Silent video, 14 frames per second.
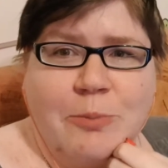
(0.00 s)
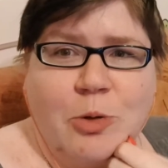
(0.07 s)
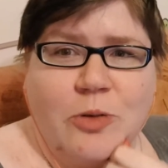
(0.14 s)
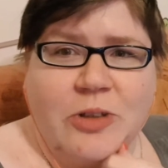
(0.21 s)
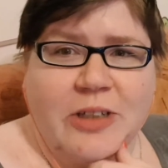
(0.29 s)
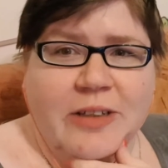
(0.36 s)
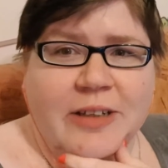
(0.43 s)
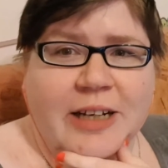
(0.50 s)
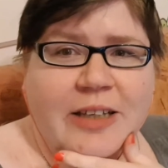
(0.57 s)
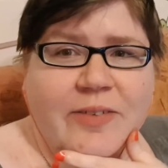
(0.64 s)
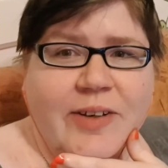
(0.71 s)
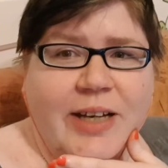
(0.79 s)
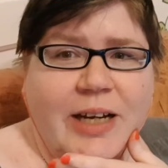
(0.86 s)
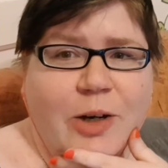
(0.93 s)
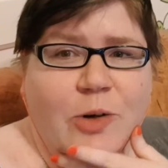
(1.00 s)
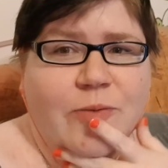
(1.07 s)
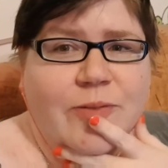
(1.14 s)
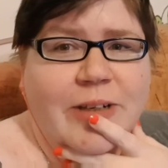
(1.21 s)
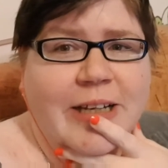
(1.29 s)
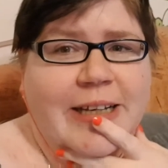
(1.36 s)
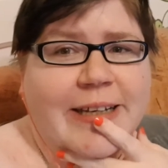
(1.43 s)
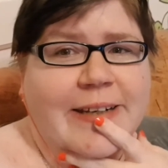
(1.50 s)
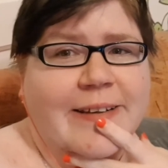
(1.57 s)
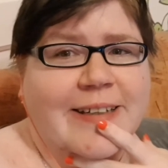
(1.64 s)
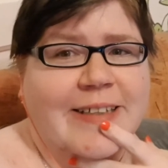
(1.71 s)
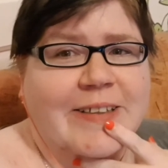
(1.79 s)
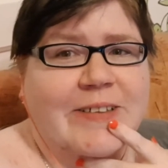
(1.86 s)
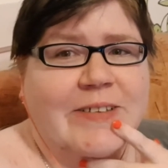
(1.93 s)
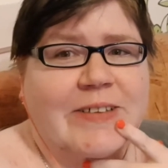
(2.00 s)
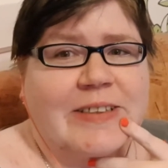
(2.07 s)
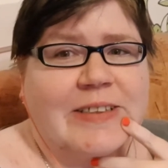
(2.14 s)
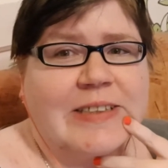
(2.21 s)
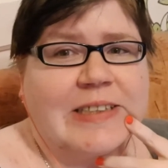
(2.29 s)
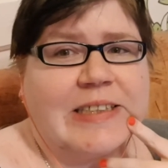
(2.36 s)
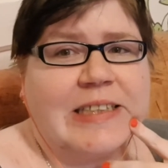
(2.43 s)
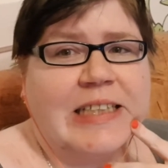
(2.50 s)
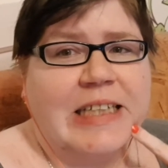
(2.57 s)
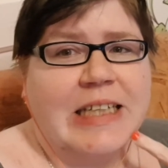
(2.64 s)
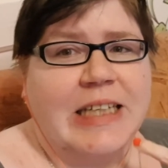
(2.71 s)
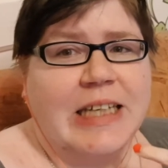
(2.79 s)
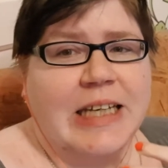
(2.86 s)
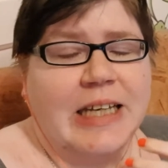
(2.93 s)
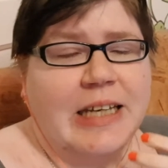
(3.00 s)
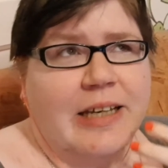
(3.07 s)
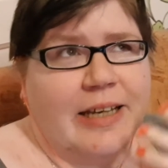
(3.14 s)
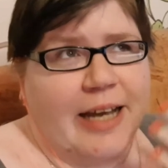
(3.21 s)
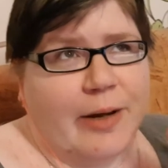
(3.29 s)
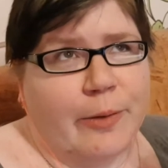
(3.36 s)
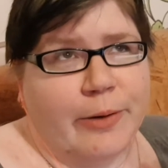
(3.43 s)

musste ich dann alles verkaufen leider und ja,